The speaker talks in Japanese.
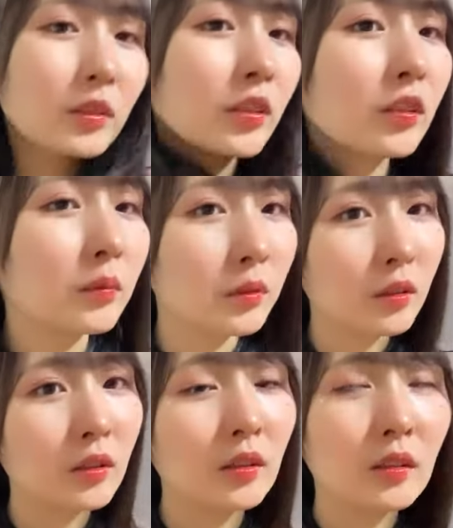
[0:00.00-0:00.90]
でも今日も
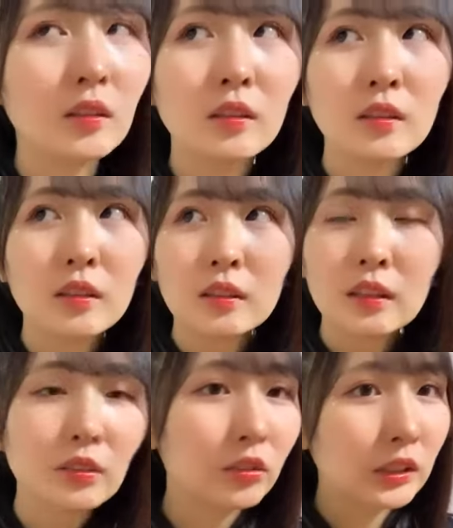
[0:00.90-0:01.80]

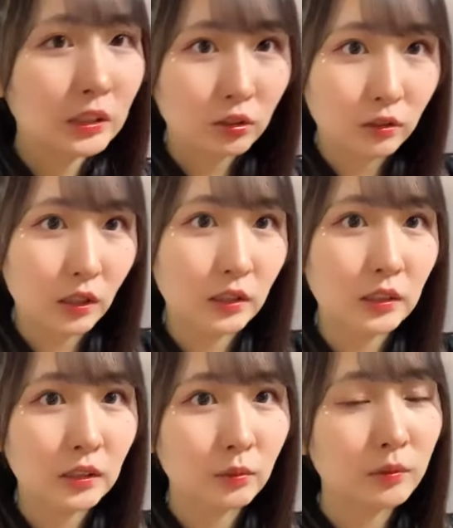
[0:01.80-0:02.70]
楽しくて
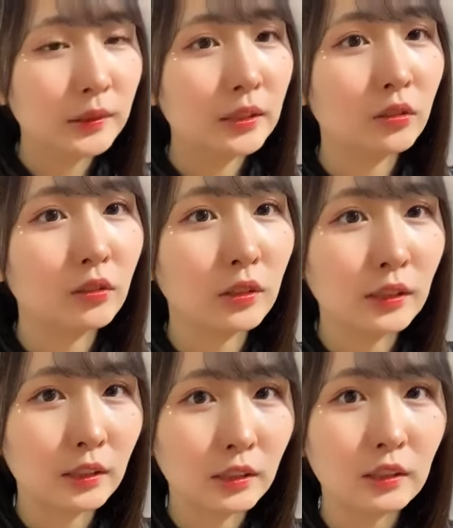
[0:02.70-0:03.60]
チーム B 公演
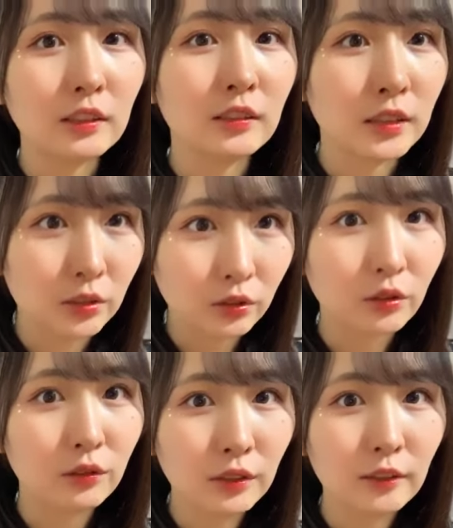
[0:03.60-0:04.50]
だったんですけど
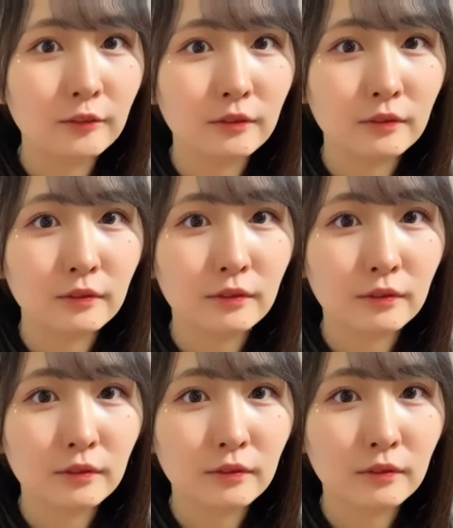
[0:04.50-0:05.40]
今日は
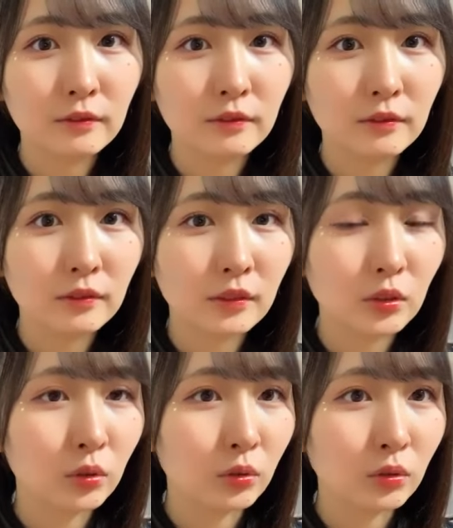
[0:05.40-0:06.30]

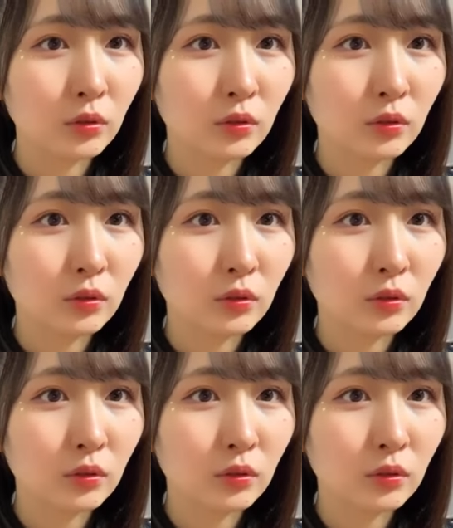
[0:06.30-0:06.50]
そう